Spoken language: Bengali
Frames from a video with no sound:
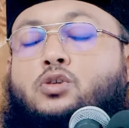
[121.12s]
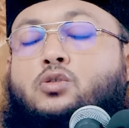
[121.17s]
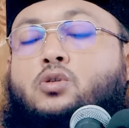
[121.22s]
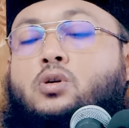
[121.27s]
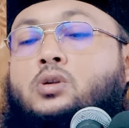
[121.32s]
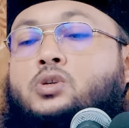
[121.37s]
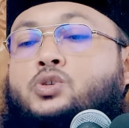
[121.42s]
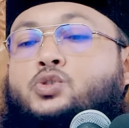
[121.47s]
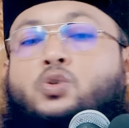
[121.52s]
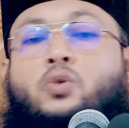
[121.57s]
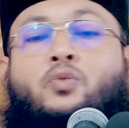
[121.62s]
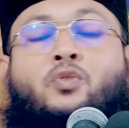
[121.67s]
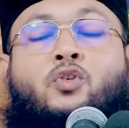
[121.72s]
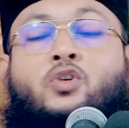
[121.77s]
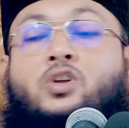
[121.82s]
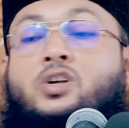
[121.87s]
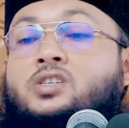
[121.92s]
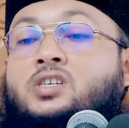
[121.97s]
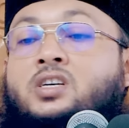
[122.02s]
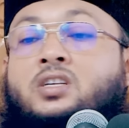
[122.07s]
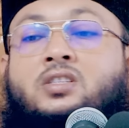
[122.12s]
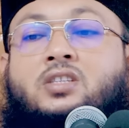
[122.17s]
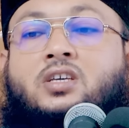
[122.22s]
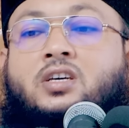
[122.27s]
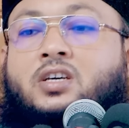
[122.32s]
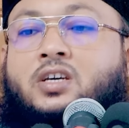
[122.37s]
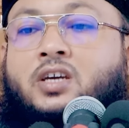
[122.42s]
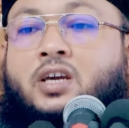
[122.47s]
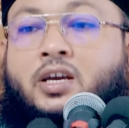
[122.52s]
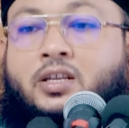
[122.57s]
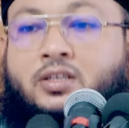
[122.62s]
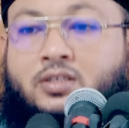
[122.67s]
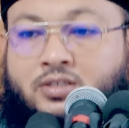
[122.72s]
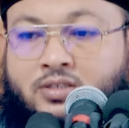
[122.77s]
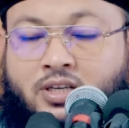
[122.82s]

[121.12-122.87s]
যখন সফরে যেতেন